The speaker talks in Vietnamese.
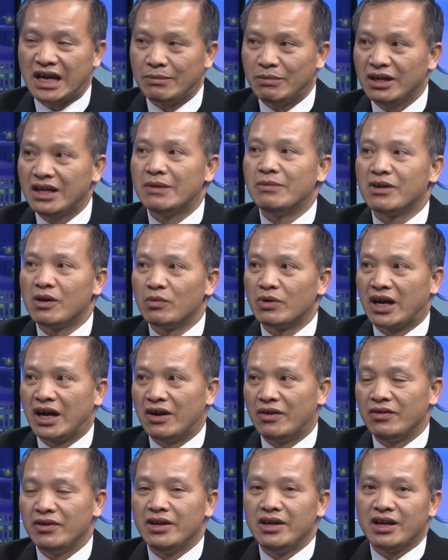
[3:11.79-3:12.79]
bất kỳ một câu nào
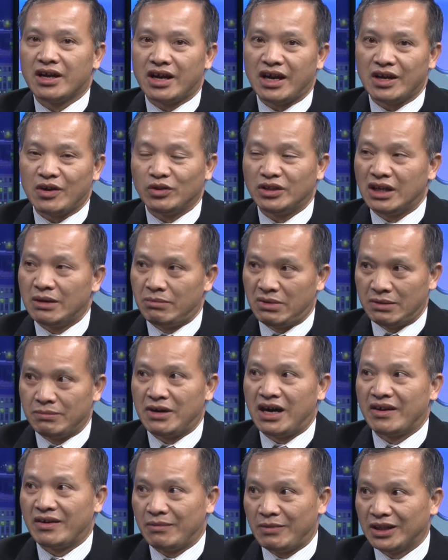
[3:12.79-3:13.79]
các anh có thể lập biên
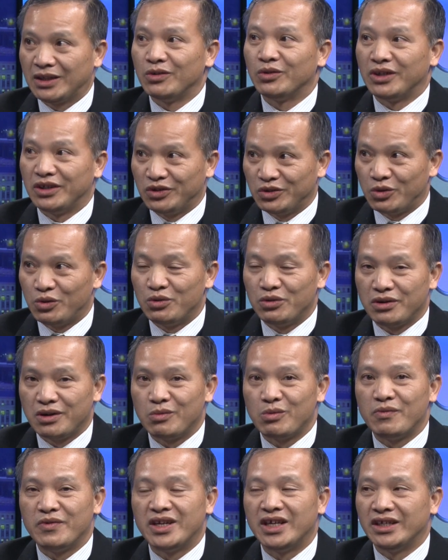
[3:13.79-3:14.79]
bản họ bắt tôi tại chỗ
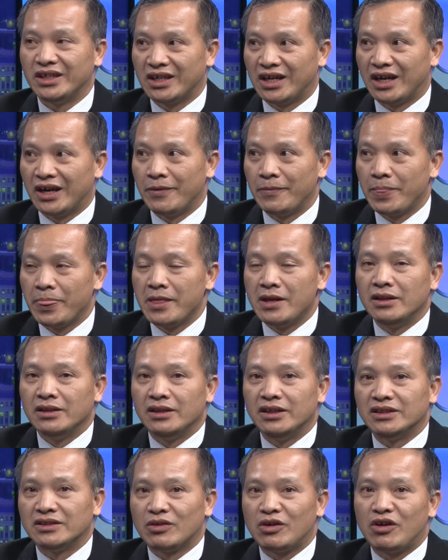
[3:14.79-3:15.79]
không có vấn đề gì cả
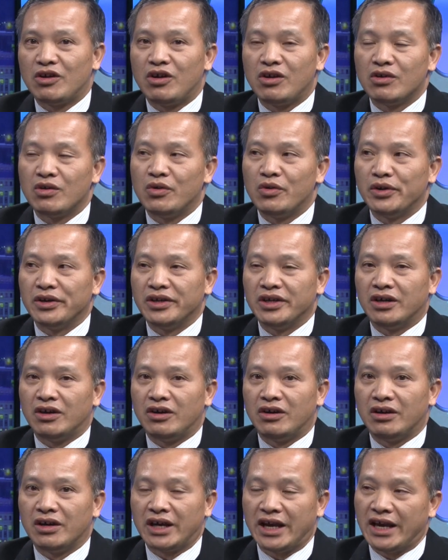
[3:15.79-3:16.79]
thì sau đó họ ngồi
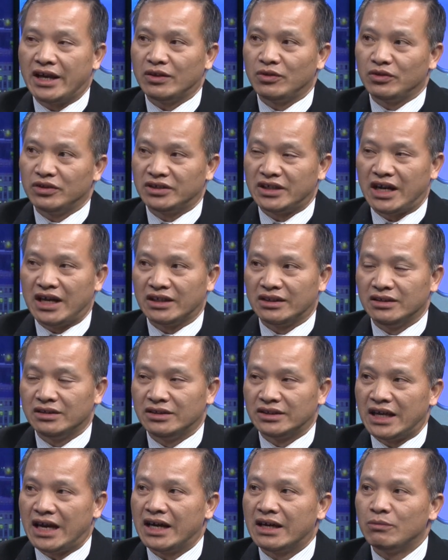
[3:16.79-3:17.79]
họ nghe tôi giảng từ
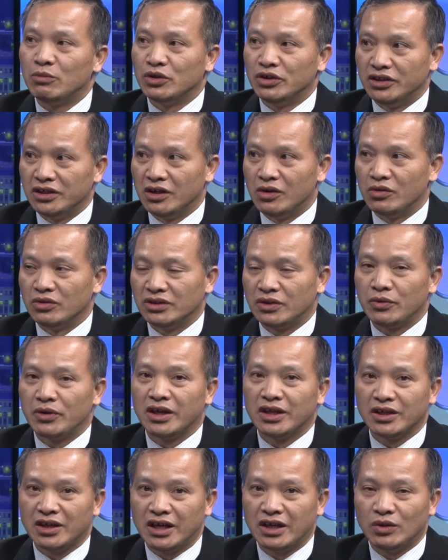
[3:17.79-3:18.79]
sáng đến buổi chiều sau
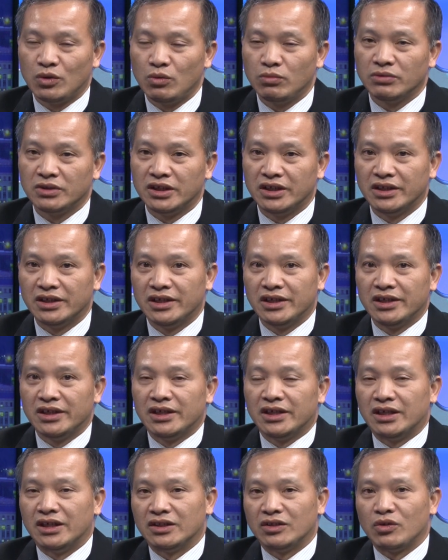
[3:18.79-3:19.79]
khi kết thúc thì
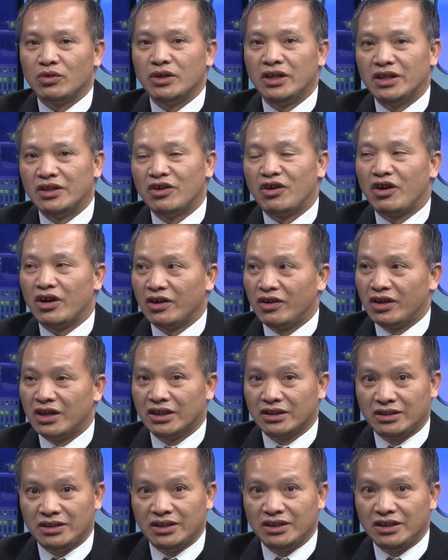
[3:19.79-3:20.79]
uh, tôi có đến tôi hỏi họ
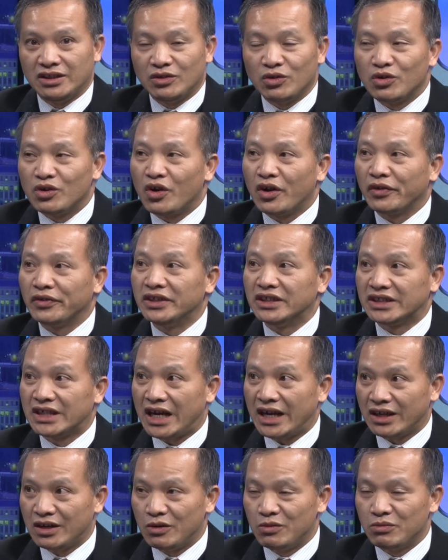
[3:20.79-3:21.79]
là thế thì tôi nói có gì
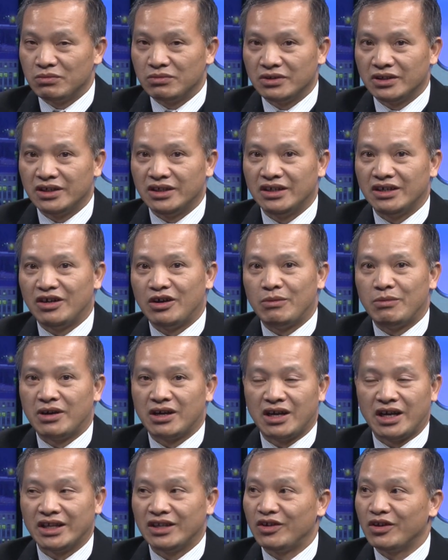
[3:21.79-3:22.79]
sai không thì họ bảo
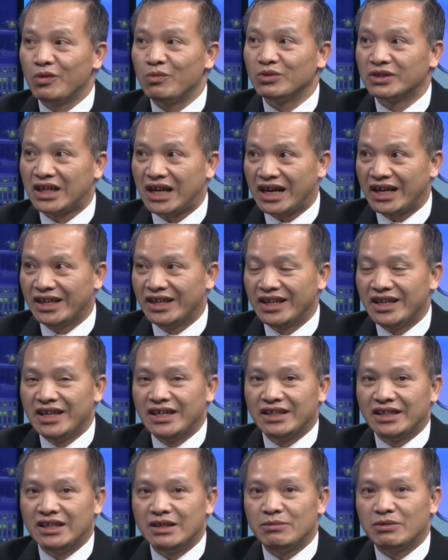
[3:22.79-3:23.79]
là anh nói không sai
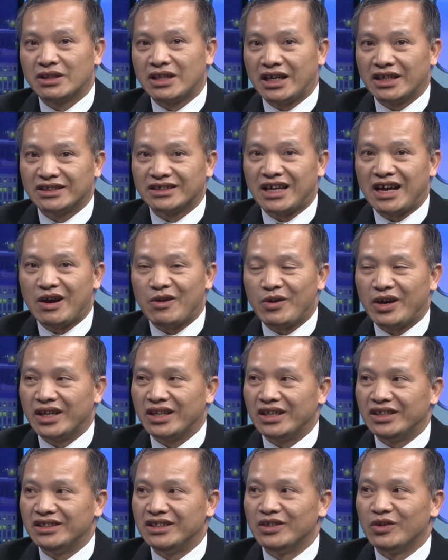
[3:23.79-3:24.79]
thế nhưng mà tại sao anh
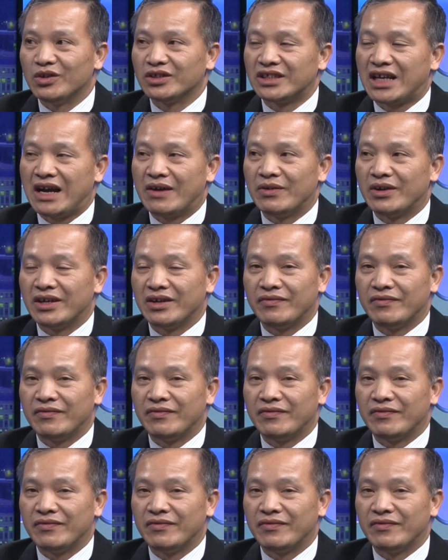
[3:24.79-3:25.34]
lại chỉ có giảng về